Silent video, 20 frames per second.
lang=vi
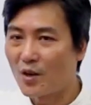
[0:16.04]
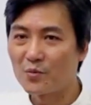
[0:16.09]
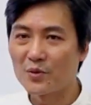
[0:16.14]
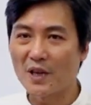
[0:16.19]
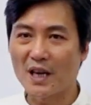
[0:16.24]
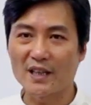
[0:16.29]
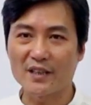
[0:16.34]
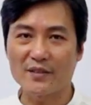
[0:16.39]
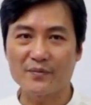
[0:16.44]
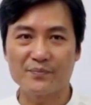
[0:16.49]

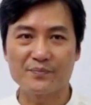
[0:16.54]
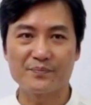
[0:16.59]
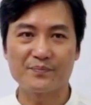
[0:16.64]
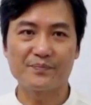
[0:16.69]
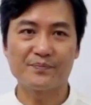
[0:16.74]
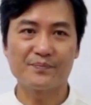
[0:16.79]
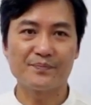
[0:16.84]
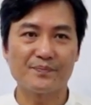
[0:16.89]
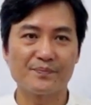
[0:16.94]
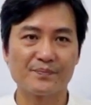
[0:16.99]
thông nhanh lắm
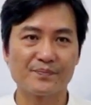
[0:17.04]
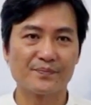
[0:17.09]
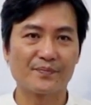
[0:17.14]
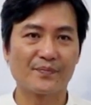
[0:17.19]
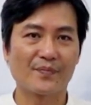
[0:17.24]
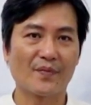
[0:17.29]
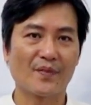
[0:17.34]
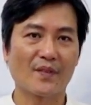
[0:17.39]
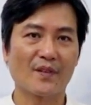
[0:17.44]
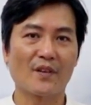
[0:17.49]

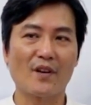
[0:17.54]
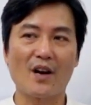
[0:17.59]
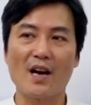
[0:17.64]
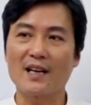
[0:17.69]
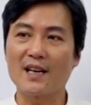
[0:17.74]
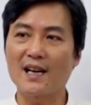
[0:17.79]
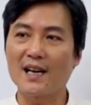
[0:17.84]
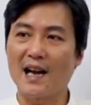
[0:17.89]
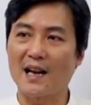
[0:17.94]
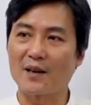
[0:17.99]
có
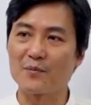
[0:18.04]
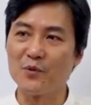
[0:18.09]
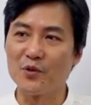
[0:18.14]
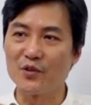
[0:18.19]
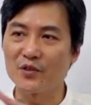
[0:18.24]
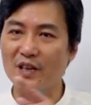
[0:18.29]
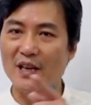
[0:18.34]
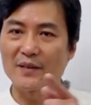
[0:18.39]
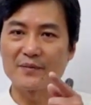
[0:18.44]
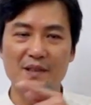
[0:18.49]
ai đang ngạt
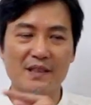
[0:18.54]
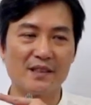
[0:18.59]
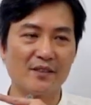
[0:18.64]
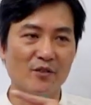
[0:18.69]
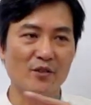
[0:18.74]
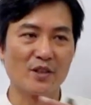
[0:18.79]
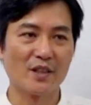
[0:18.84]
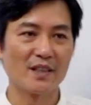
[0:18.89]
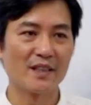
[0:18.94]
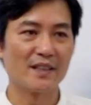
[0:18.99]
mũi làm
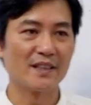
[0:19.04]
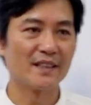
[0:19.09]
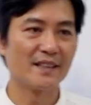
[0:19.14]
thử luôn